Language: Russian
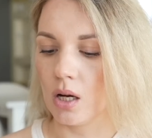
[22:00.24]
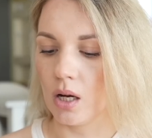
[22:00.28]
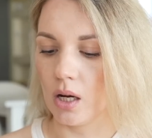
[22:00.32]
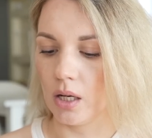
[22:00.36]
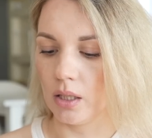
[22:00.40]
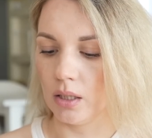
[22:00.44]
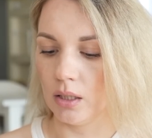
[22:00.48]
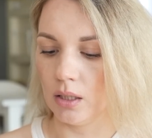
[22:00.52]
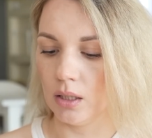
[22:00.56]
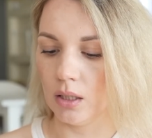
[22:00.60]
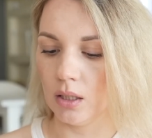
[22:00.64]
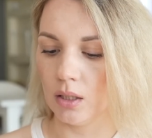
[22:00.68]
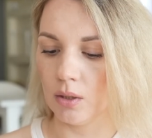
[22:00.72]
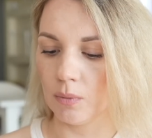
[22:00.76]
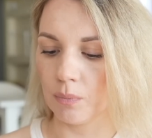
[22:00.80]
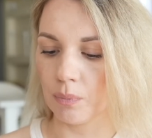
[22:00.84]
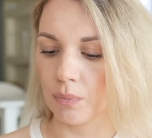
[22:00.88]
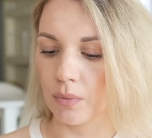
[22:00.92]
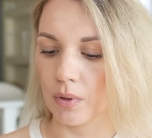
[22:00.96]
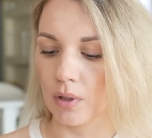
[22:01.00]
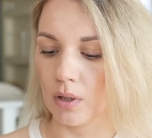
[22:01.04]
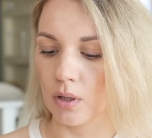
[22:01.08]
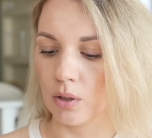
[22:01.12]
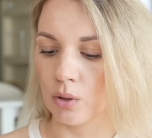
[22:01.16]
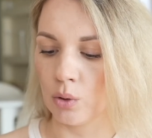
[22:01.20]
они
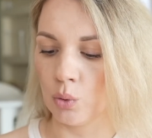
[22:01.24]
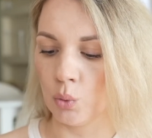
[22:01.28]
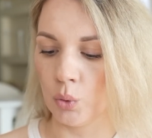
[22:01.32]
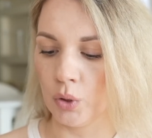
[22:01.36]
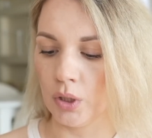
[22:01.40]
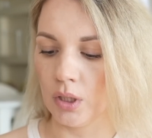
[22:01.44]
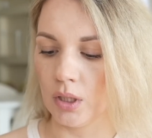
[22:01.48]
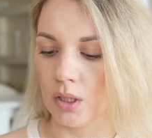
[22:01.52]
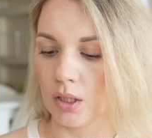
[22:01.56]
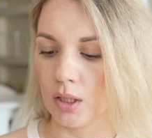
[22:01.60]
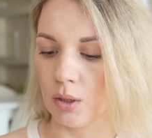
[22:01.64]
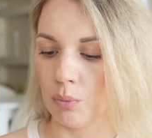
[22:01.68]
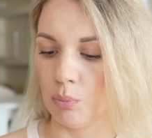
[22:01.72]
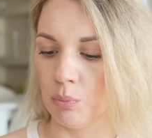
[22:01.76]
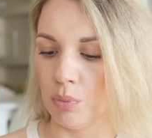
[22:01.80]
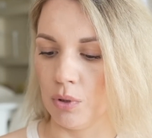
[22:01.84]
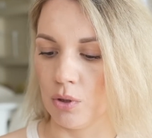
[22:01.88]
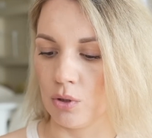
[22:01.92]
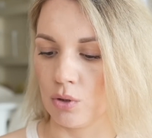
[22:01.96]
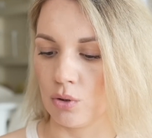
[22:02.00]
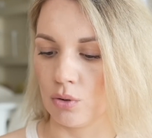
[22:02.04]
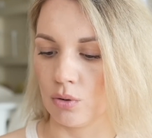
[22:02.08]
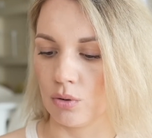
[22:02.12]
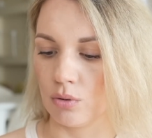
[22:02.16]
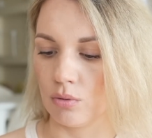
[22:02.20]
а, тоненько
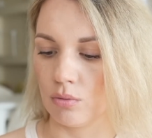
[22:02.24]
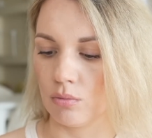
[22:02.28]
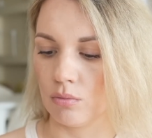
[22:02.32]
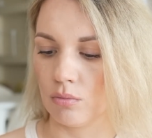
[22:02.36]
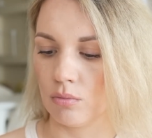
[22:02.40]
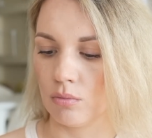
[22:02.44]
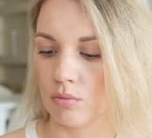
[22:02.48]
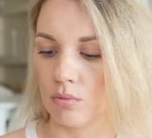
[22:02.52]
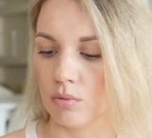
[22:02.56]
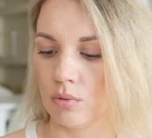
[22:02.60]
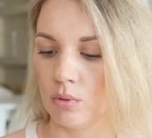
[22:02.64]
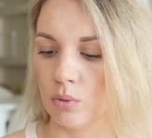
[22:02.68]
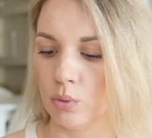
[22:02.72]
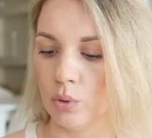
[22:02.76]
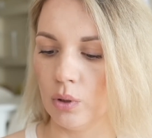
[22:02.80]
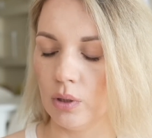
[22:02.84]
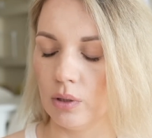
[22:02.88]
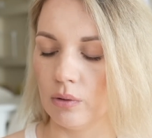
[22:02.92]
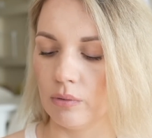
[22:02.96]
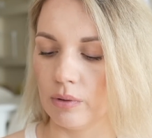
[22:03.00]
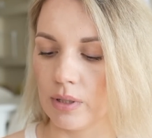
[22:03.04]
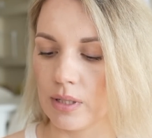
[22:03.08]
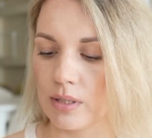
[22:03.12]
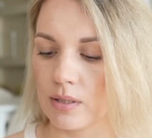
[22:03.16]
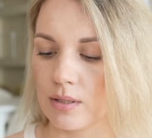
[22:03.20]
пишут,
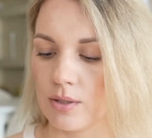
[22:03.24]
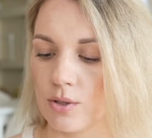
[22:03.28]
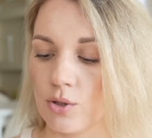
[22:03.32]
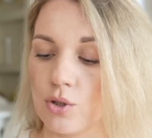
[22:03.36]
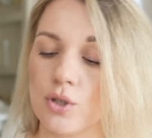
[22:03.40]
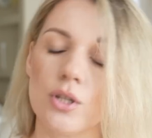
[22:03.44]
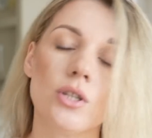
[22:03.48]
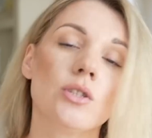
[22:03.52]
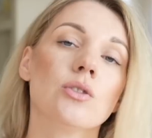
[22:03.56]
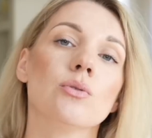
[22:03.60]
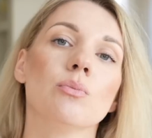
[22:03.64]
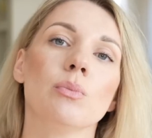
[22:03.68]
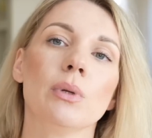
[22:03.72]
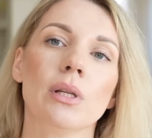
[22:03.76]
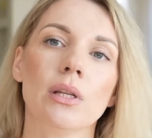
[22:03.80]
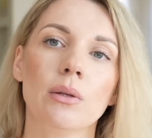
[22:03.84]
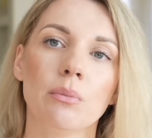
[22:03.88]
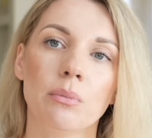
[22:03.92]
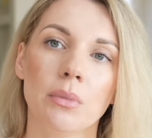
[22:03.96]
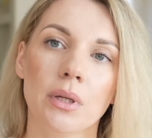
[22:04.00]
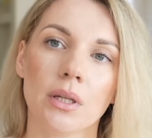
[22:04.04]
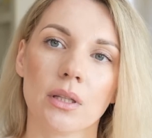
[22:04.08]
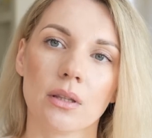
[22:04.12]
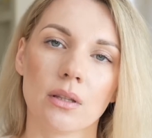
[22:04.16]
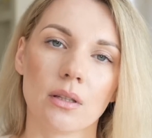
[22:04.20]
0,26
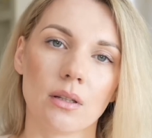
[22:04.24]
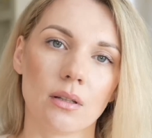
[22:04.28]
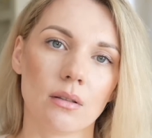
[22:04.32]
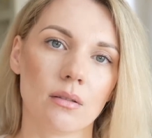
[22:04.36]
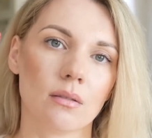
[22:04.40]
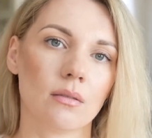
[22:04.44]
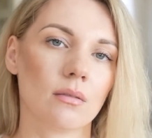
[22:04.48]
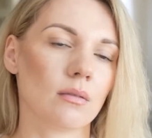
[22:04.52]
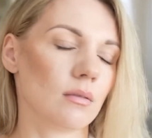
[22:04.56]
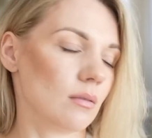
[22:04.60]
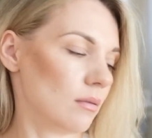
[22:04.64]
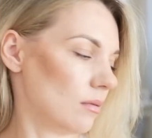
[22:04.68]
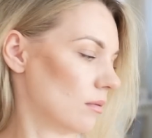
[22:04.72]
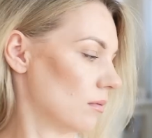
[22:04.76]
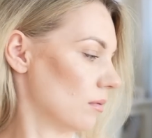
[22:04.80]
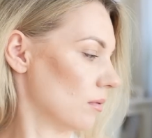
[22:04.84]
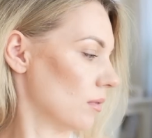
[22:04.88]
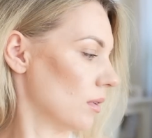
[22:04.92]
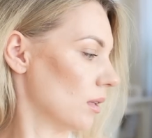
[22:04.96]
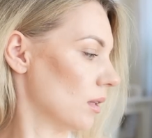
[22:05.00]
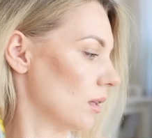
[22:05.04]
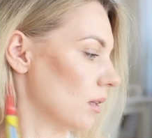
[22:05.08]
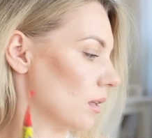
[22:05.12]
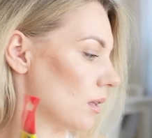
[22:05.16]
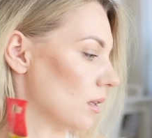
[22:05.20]
миллиметра
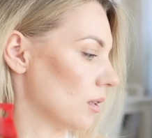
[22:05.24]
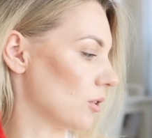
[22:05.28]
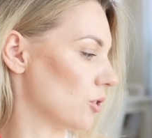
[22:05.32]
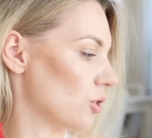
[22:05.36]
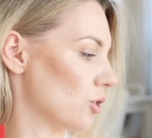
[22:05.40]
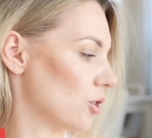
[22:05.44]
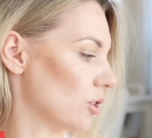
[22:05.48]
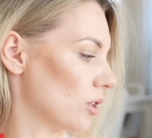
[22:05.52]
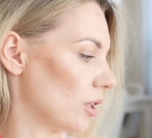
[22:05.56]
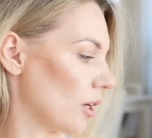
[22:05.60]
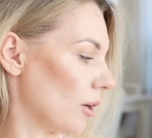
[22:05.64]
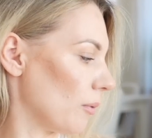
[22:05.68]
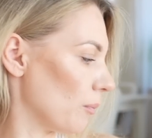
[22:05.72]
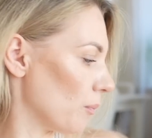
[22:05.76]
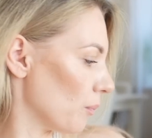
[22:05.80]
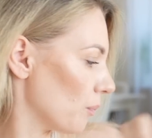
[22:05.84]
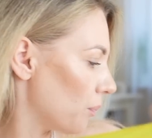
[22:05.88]
толщина.